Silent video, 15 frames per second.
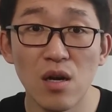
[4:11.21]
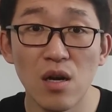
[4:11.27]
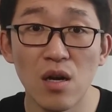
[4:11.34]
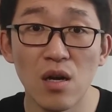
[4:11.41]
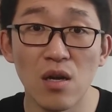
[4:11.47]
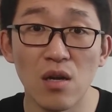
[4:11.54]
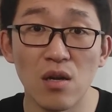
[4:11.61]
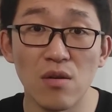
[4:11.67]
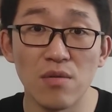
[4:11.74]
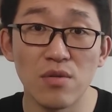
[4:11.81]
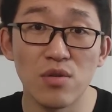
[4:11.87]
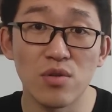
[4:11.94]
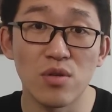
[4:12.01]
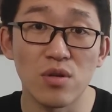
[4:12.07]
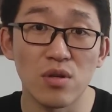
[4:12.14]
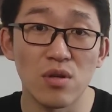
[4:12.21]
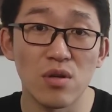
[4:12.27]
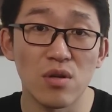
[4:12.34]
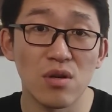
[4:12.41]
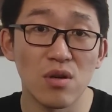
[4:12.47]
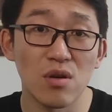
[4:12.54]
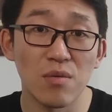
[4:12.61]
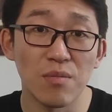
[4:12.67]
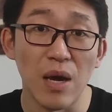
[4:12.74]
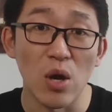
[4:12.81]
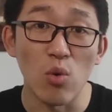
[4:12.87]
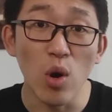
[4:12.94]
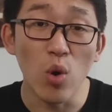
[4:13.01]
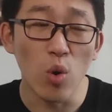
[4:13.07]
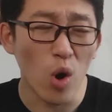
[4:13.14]
呃，就是
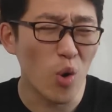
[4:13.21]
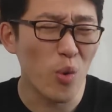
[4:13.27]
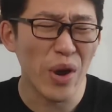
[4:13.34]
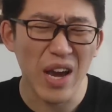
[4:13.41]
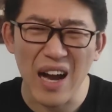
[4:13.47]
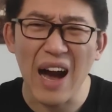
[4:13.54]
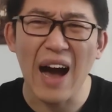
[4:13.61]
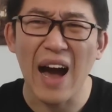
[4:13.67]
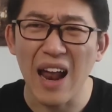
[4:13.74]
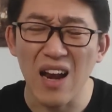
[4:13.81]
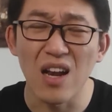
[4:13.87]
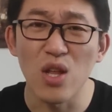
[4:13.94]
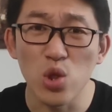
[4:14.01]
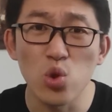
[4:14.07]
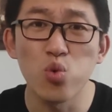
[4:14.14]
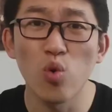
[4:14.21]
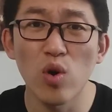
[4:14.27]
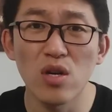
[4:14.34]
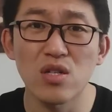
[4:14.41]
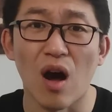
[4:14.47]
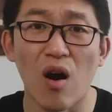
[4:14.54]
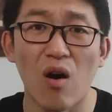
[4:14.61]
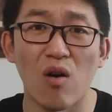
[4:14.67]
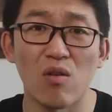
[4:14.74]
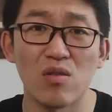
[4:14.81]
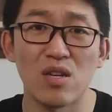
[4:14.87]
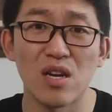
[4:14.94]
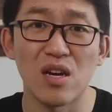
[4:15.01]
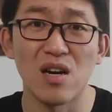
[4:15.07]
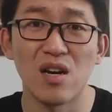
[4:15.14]
美国国会砍了多少
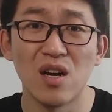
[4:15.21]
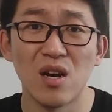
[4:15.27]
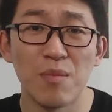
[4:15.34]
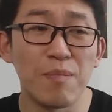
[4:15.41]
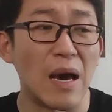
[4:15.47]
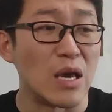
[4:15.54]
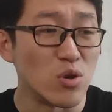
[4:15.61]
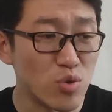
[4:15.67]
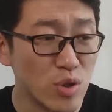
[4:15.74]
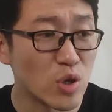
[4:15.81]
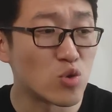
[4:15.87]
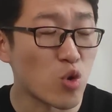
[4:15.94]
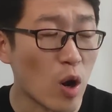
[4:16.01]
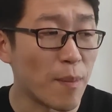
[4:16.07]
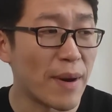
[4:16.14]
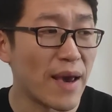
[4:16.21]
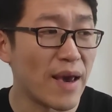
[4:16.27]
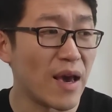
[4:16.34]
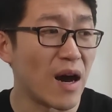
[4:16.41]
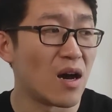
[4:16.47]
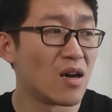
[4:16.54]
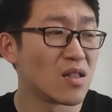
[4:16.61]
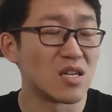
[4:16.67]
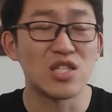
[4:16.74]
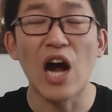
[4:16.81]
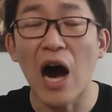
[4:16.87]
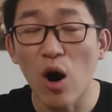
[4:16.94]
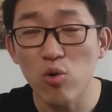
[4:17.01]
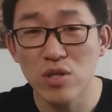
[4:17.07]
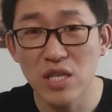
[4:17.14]
这个美军的装备啊？那
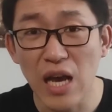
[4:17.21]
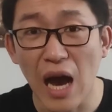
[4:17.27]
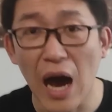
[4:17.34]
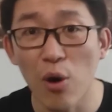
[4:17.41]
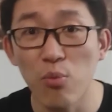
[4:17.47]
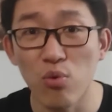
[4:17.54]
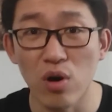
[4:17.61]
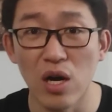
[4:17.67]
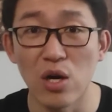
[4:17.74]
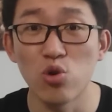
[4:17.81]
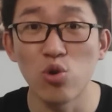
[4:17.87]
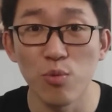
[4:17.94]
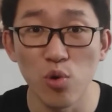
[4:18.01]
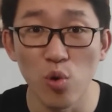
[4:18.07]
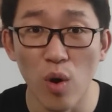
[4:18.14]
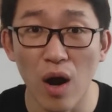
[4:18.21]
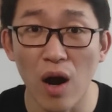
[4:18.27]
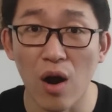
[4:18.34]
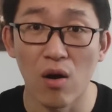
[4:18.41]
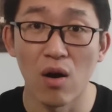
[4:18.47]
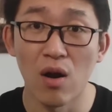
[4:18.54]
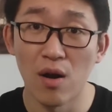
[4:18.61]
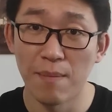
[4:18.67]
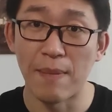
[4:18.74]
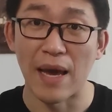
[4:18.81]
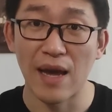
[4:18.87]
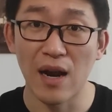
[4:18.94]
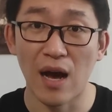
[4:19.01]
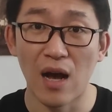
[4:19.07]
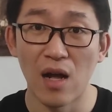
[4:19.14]
超级航母“核动力国号”
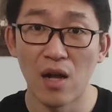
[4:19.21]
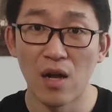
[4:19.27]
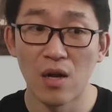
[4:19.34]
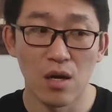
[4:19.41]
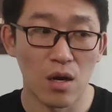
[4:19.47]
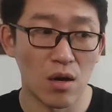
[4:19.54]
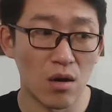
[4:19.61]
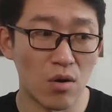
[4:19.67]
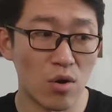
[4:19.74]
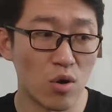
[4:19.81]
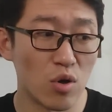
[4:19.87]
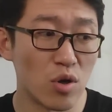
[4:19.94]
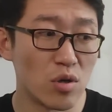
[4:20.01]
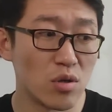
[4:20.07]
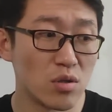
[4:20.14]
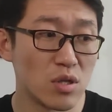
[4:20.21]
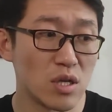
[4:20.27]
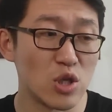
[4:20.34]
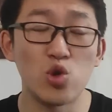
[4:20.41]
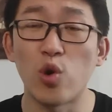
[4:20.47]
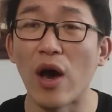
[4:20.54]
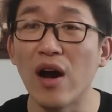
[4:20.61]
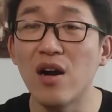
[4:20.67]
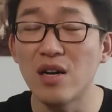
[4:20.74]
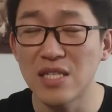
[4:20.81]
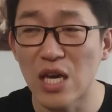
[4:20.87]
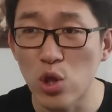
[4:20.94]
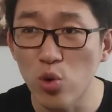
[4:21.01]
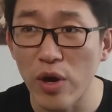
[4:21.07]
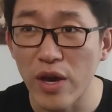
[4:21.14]
没了，然后这全核
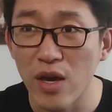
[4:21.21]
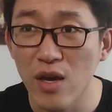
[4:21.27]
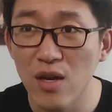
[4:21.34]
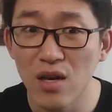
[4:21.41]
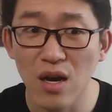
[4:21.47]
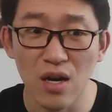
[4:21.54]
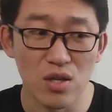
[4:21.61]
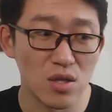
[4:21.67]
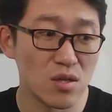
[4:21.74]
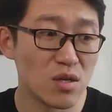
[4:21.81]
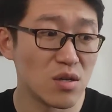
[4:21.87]
舰队啊。